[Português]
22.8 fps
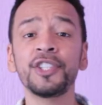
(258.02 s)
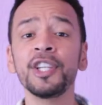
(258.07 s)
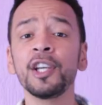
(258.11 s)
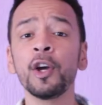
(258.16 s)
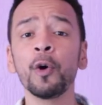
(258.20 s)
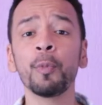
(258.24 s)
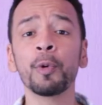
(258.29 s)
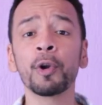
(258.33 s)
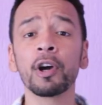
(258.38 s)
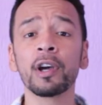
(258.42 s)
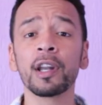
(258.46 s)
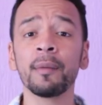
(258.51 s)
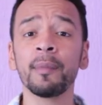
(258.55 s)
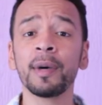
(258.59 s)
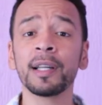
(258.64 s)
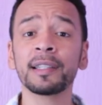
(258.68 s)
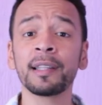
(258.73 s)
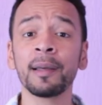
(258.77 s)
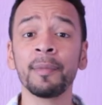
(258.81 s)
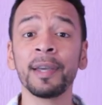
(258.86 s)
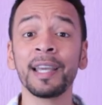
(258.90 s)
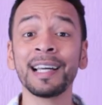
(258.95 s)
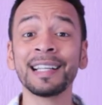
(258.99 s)
Tinha o programa
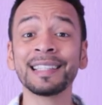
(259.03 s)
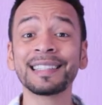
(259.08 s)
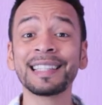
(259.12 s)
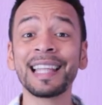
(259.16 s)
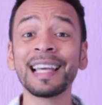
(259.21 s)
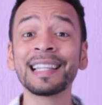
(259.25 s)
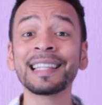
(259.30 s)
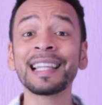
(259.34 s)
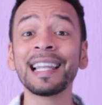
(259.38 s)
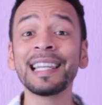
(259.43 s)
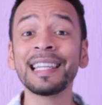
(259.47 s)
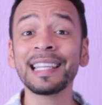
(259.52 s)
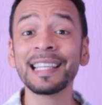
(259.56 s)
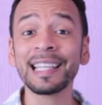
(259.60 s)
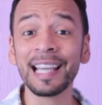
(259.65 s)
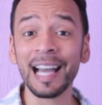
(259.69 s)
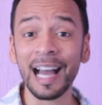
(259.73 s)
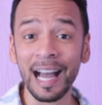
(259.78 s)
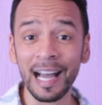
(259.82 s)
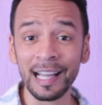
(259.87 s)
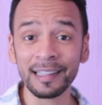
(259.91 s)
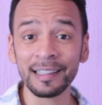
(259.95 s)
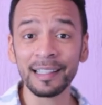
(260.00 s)
também Antena
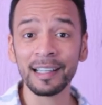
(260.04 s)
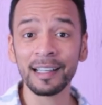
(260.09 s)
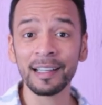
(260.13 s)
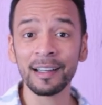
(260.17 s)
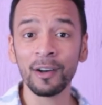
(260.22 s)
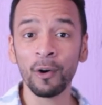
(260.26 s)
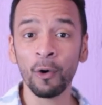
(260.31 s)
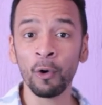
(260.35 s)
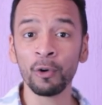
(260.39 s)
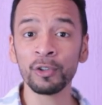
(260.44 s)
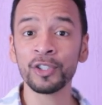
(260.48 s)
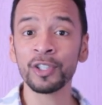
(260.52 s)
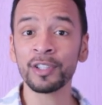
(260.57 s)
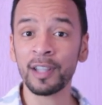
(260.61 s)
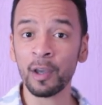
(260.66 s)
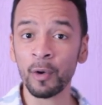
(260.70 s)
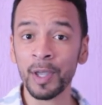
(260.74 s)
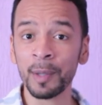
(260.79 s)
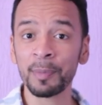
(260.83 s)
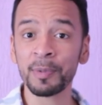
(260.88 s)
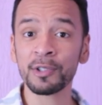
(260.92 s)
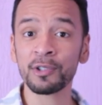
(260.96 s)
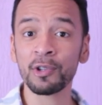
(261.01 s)
Ligada, onde tem
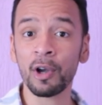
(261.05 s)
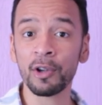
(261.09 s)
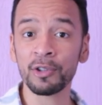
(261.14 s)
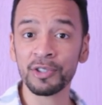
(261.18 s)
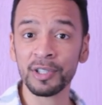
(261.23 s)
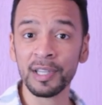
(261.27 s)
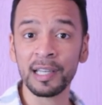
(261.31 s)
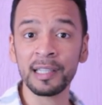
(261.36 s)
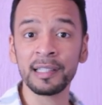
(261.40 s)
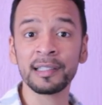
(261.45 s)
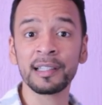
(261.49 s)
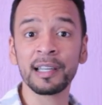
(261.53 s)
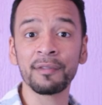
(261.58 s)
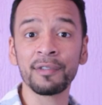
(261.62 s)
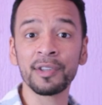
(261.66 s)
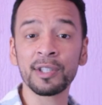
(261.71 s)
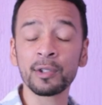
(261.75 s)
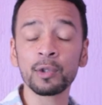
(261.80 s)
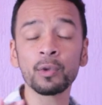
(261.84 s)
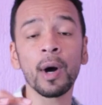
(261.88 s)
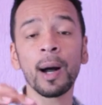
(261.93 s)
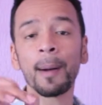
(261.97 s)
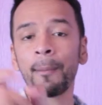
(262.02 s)
um episódio que ele
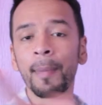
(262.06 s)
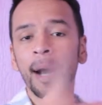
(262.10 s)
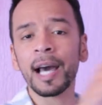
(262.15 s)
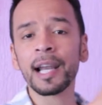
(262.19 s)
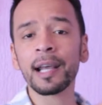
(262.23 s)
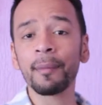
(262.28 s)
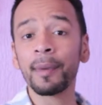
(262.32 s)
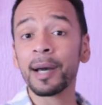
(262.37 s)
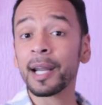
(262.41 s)
entrevistou a Mara